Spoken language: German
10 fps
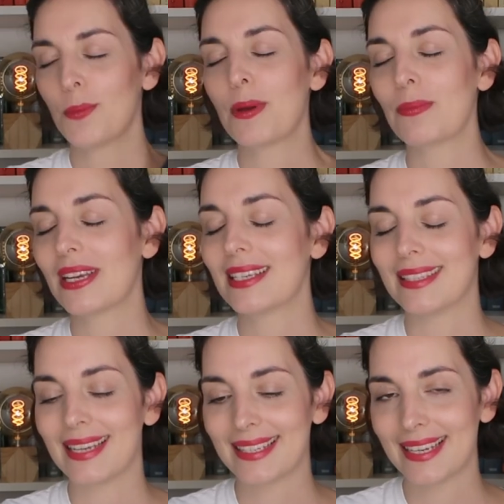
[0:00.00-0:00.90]
kommt bei mir
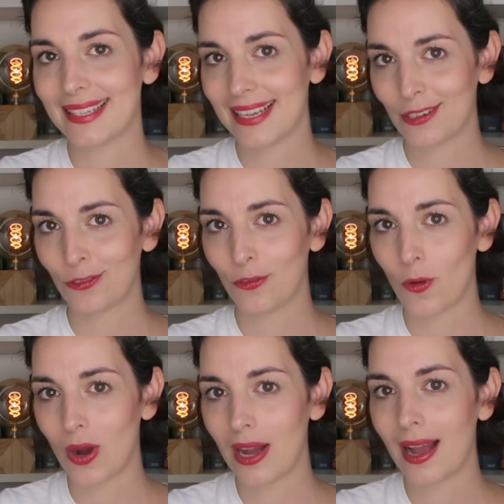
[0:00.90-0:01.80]
sehr, sehr selten
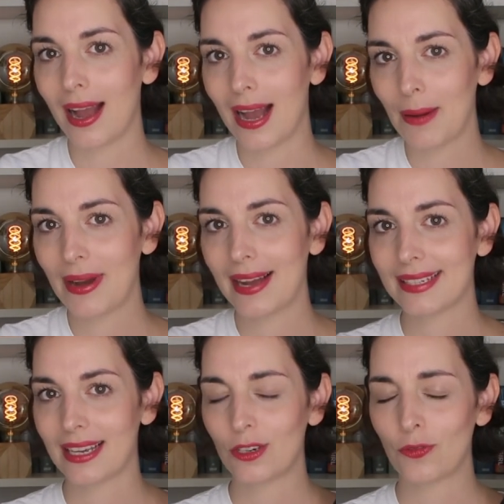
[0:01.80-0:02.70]
vor, aber
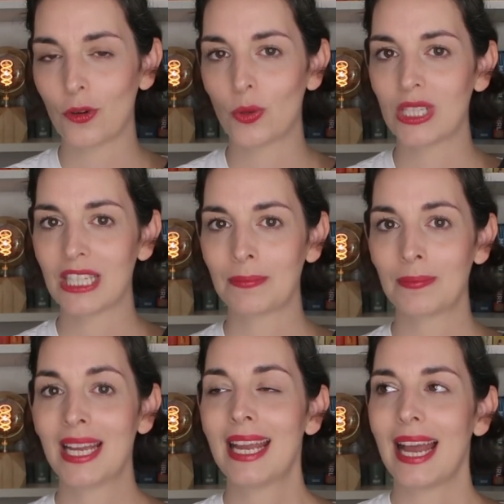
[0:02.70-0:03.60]
ich hatte vor
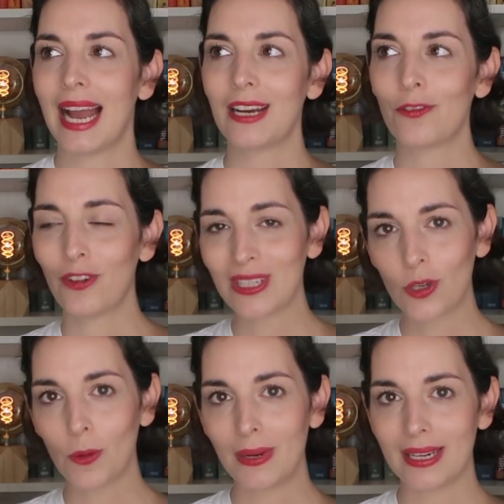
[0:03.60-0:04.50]
kurzem einen
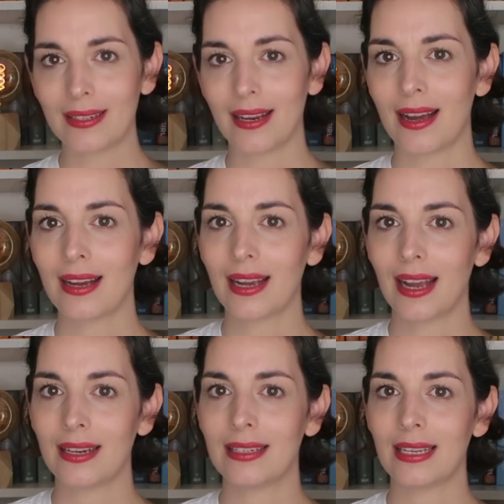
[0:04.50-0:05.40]
fast kompletten Tag,
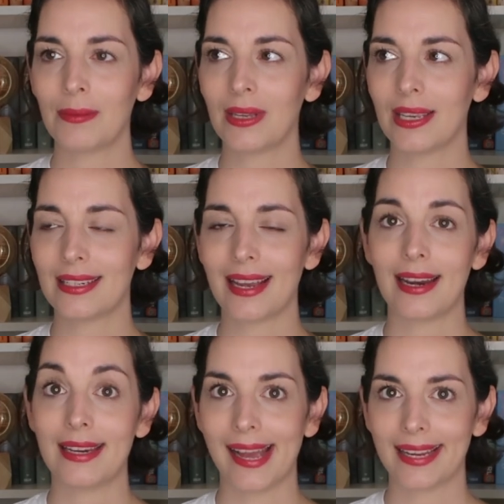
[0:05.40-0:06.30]
an dem ich
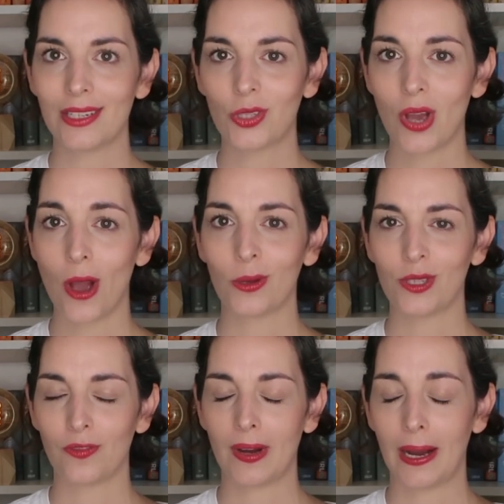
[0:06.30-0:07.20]
alleine zu
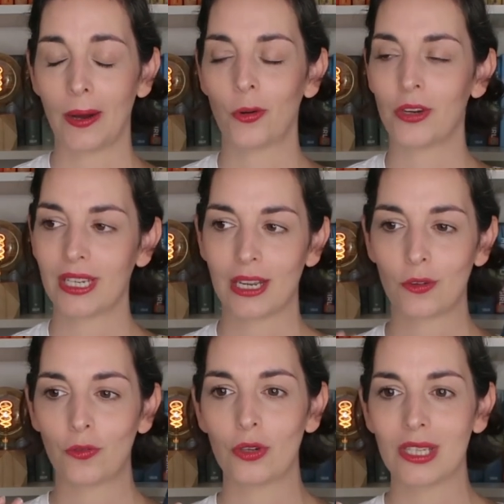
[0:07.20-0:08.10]
Hause war und ich
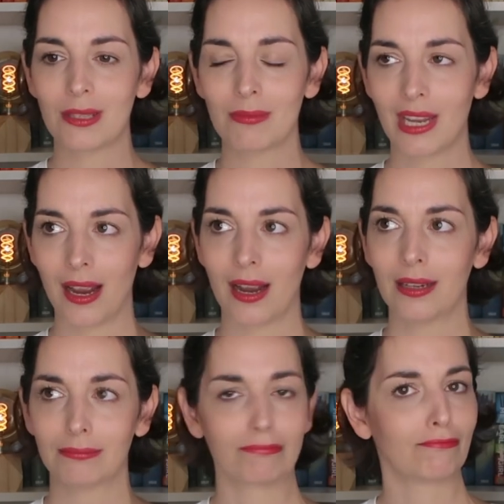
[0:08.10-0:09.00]
hatte für diesen Tag